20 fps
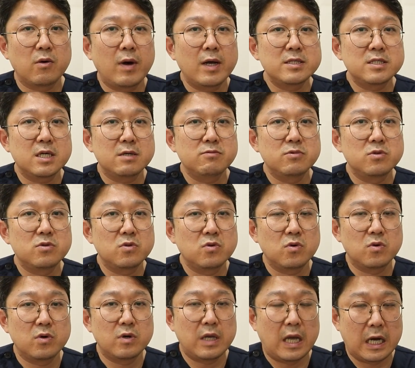
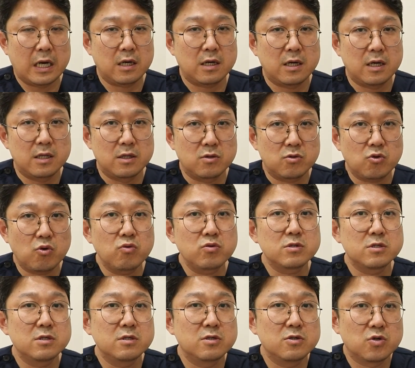환자분도 약간
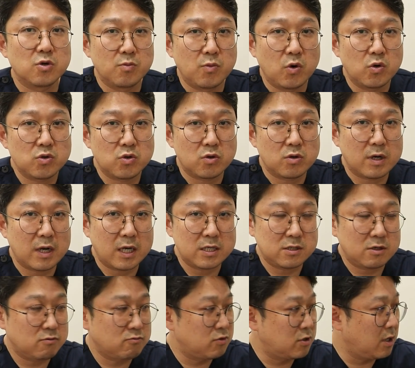통증을 좀 호소를
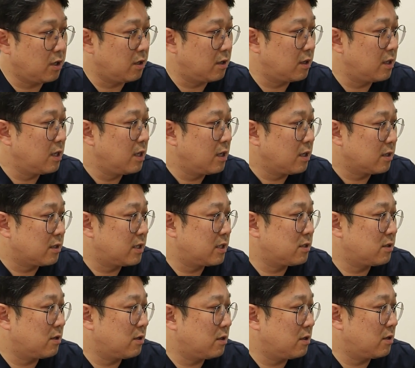하셨고요.
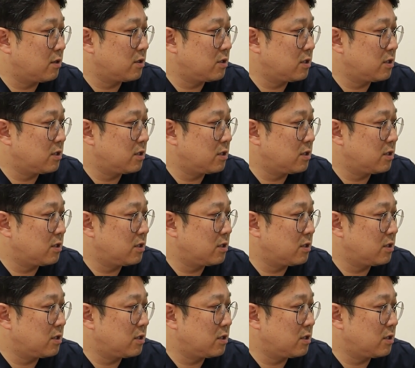그래서